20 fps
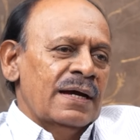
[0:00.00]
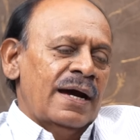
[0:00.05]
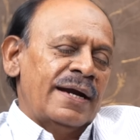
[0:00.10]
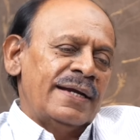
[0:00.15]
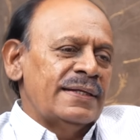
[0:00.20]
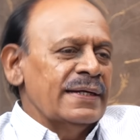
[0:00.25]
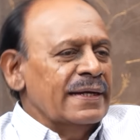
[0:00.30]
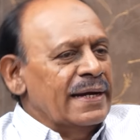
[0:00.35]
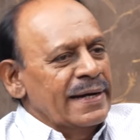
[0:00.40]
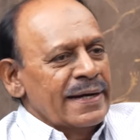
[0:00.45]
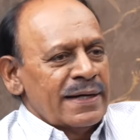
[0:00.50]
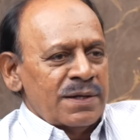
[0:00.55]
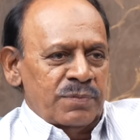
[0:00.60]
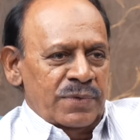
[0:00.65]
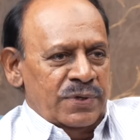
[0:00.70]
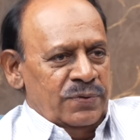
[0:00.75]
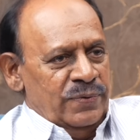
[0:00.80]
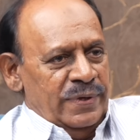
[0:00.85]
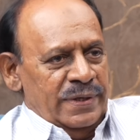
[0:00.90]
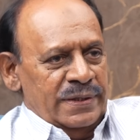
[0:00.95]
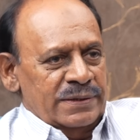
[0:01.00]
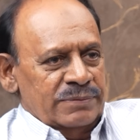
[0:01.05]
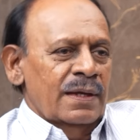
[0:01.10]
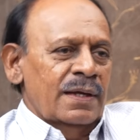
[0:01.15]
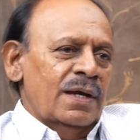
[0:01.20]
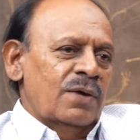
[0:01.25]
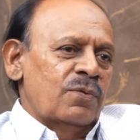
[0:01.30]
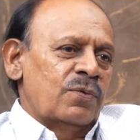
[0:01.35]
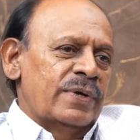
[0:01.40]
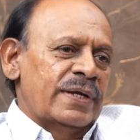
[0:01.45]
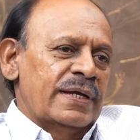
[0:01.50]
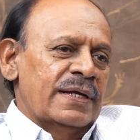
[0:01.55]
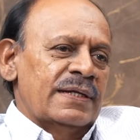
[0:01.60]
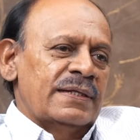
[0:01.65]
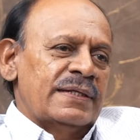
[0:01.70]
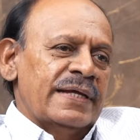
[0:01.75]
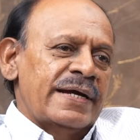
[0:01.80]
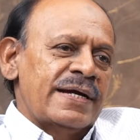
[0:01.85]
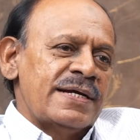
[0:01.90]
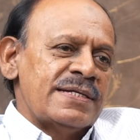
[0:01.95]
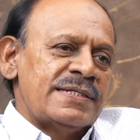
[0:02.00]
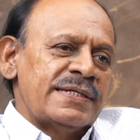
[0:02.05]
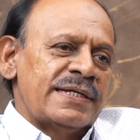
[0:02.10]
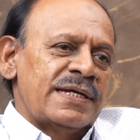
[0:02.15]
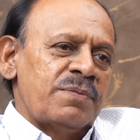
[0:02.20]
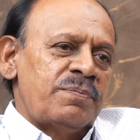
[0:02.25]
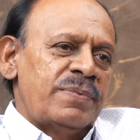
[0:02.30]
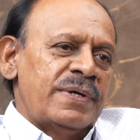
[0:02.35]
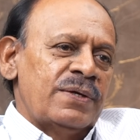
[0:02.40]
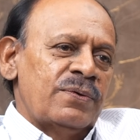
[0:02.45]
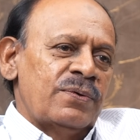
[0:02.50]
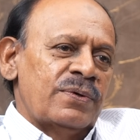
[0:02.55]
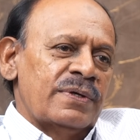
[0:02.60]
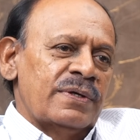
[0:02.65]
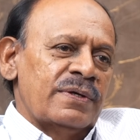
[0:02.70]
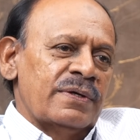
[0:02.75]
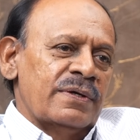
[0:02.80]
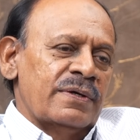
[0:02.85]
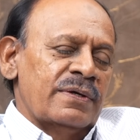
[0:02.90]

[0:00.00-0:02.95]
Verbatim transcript: அடுத்த கல்யாணம் பண்ணுவாங்க அவங்களுடைய தங்கச்சிக்கு எப்படி ஒரு